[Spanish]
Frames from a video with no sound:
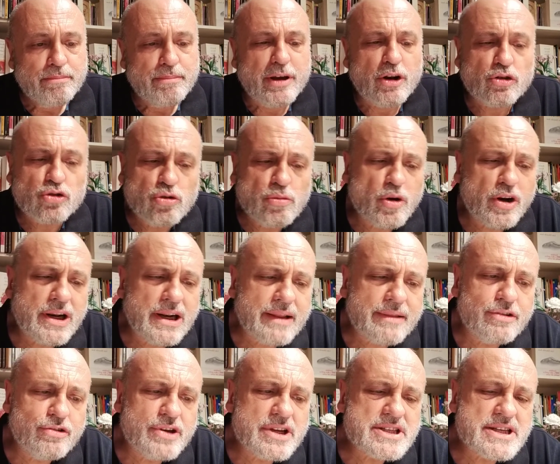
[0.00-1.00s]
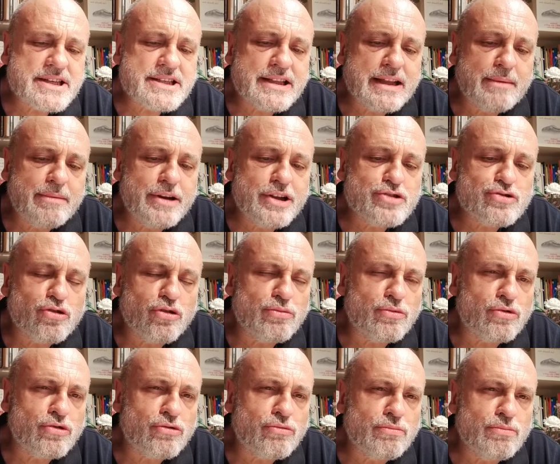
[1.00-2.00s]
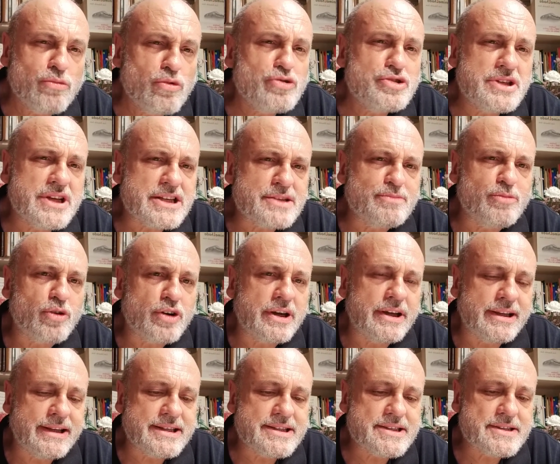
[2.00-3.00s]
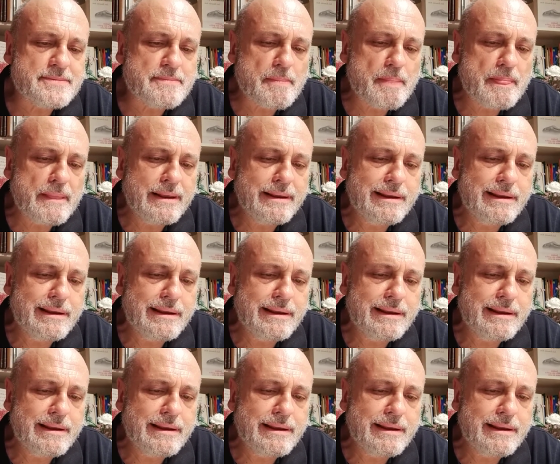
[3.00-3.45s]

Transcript: pero tuvo relaciones estables con muchas mujeres.